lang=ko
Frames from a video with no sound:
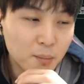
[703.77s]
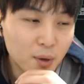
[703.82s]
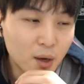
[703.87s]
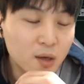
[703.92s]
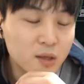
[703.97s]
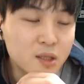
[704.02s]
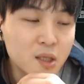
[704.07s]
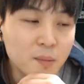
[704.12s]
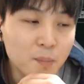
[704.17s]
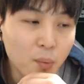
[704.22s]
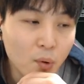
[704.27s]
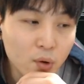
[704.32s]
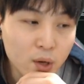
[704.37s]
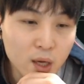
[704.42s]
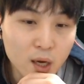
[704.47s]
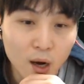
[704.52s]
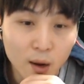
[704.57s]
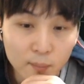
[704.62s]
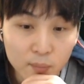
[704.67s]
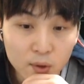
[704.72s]
변신
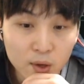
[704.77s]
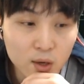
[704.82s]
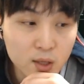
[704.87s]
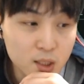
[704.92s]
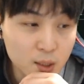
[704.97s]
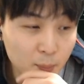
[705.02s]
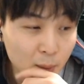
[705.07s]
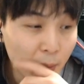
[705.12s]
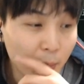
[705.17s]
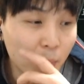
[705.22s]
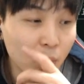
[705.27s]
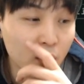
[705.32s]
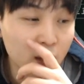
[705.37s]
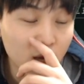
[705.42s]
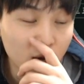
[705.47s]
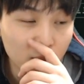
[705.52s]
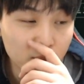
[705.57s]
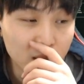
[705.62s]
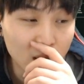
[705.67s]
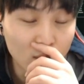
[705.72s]
뽑기가 없는 거지 펫
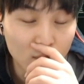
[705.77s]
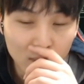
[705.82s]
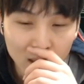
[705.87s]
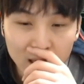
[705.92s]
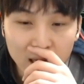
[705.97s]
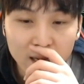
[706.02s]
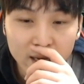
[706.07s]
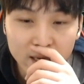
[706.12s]
뽑기가 없다고 말 안